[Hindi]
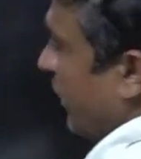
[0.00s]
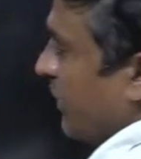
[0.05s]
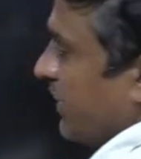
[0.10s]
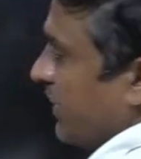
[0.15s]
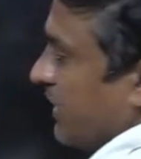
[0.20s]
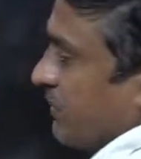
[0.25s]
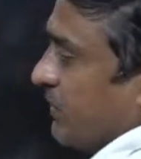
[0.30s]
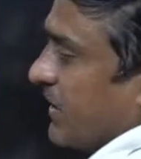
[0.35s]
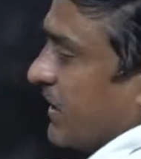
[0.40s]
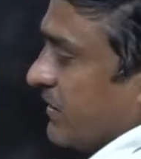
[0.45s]
नहीं
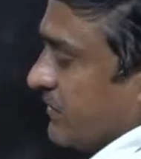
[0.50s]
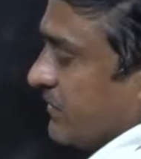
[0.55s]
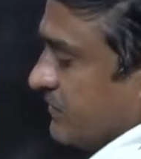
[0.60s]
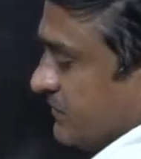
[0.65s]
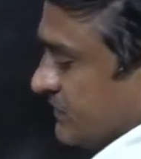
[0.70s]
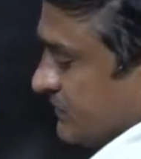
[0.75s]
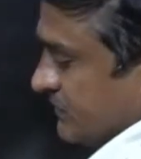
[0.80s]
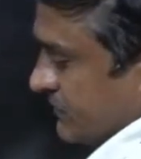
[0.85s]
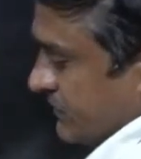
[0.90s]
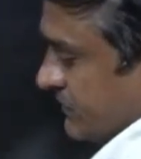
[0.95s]
पड़ा
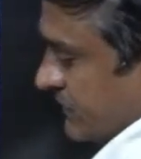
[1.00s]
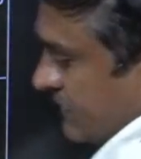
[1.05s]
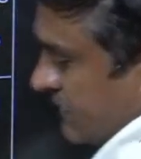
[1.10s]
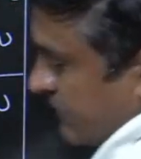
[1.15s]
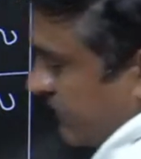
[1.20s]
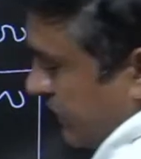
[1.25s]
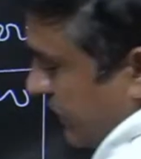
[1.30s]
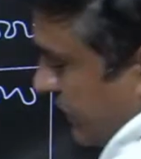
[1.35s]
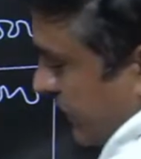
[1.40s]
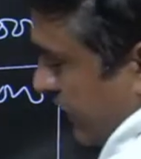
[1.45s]

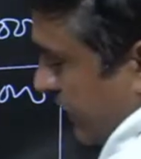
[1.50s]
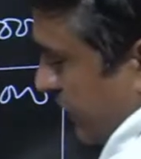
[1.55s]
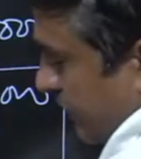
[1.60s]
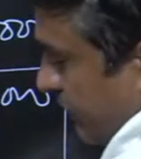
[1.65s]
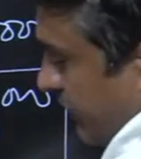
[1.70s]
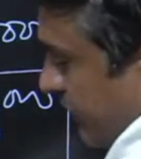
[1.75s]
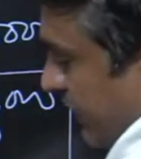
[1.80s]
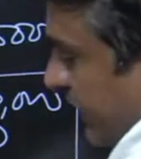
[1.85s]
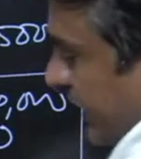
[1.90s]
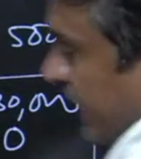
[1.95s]

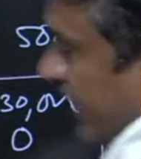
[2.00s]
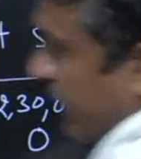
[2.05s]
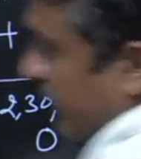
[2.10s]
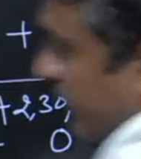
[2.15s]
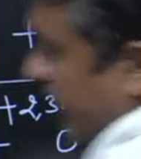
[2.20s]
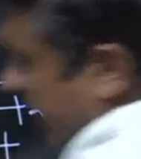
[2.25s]
बन गया हमारा